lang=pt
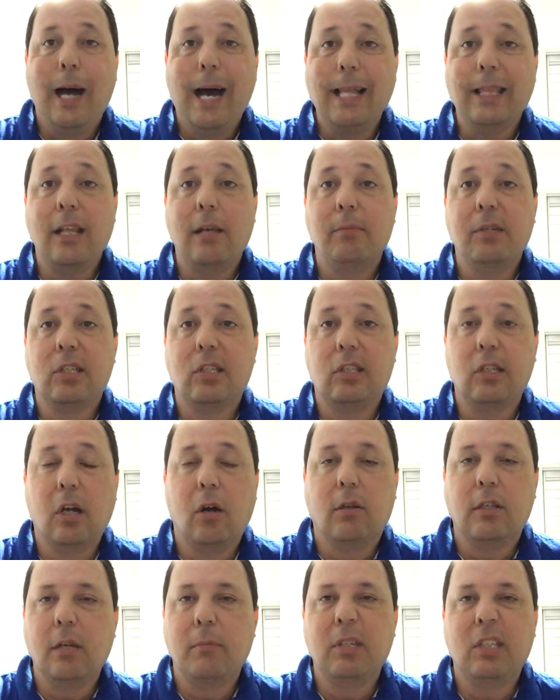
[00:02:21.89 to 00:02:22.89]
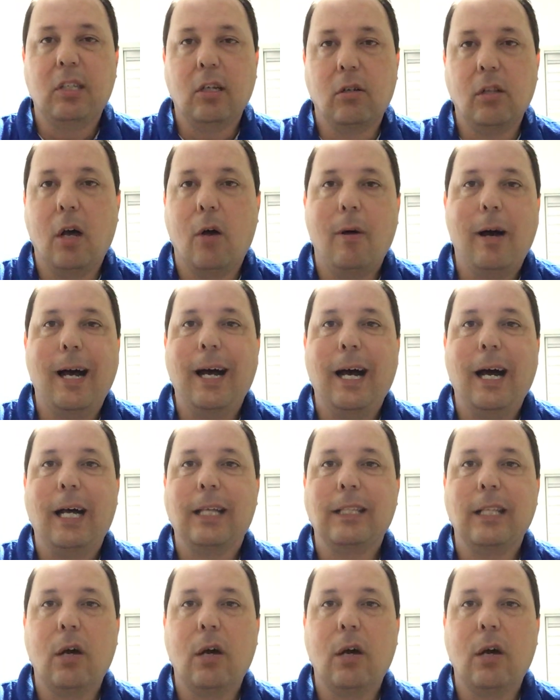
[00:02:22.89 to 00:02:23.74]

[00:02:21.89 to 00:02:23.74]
A demissão, a demissão não, a, a,